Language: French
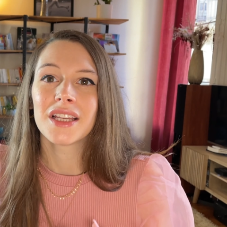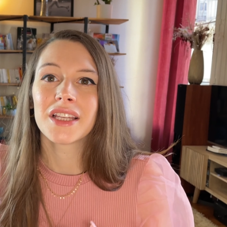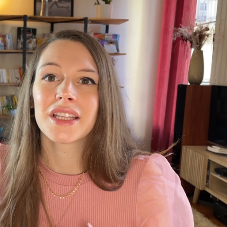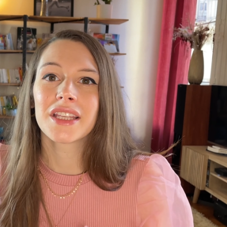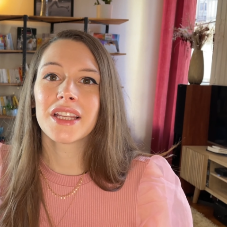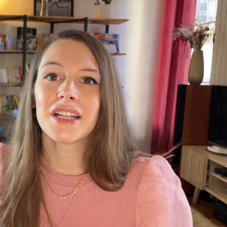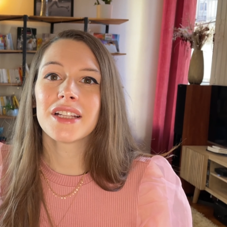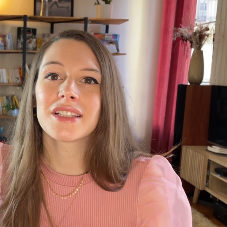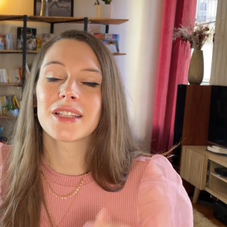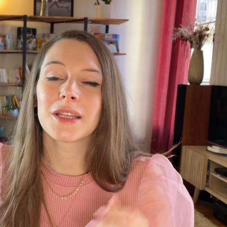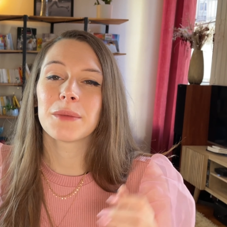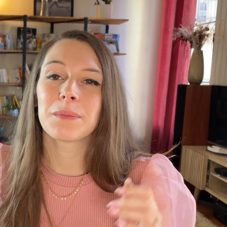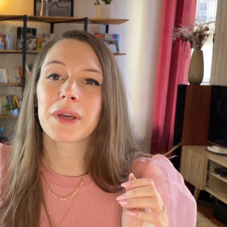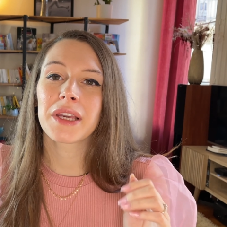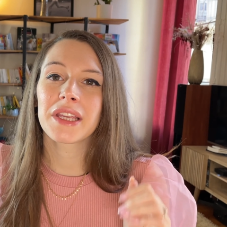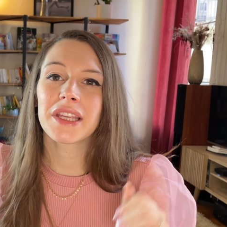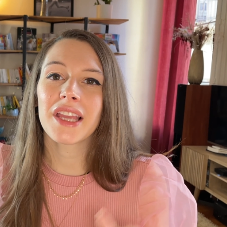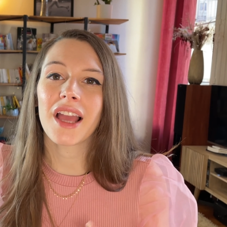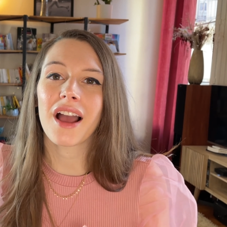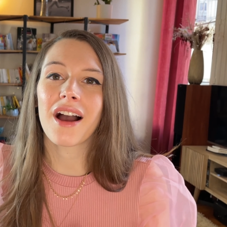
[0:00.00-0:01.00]
qu'il s'est
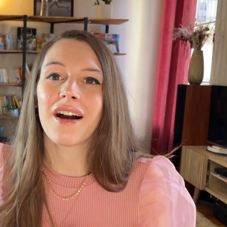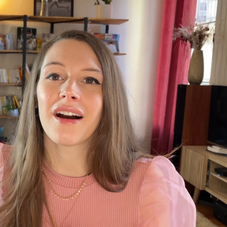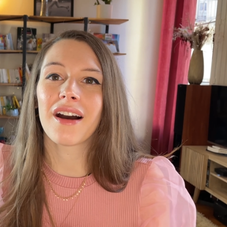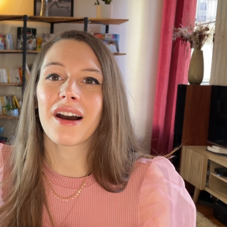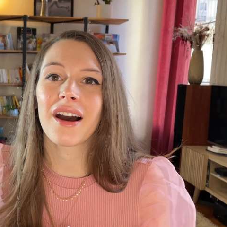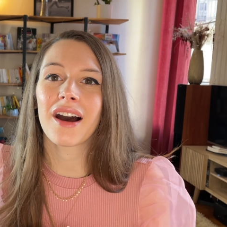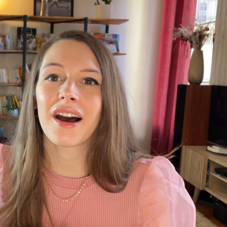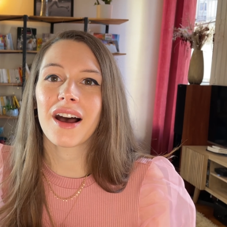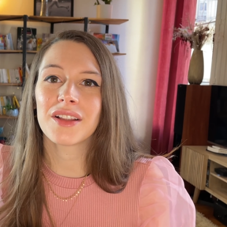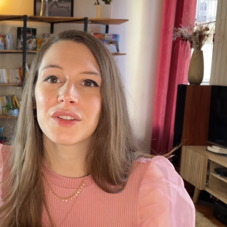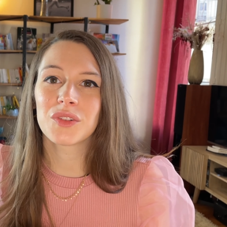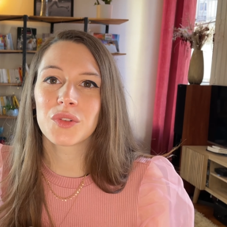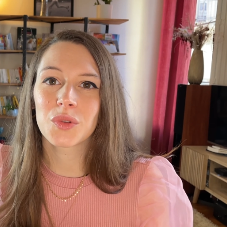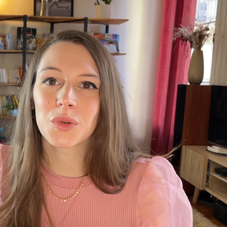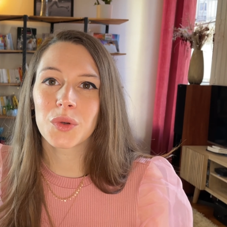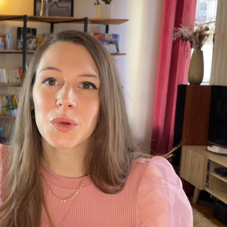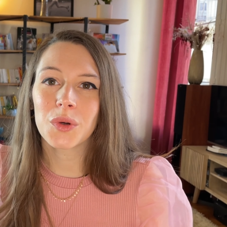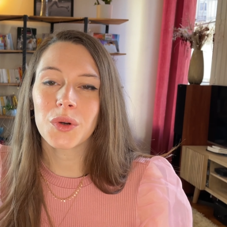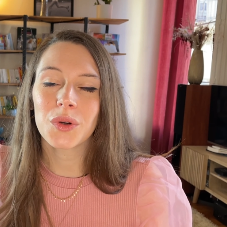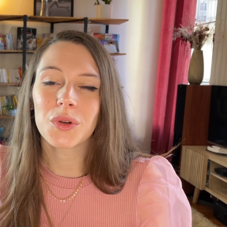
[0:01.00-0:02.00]
pris un
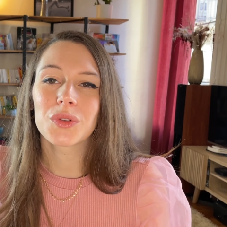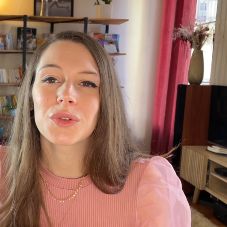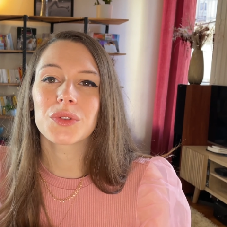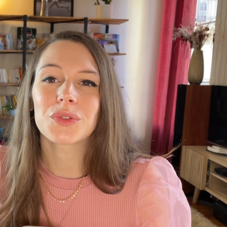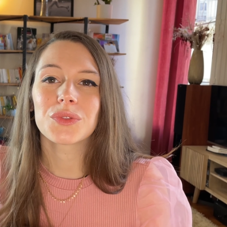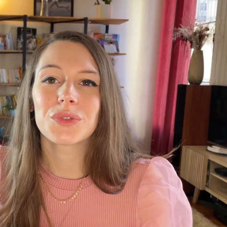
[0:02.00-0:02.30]
râteau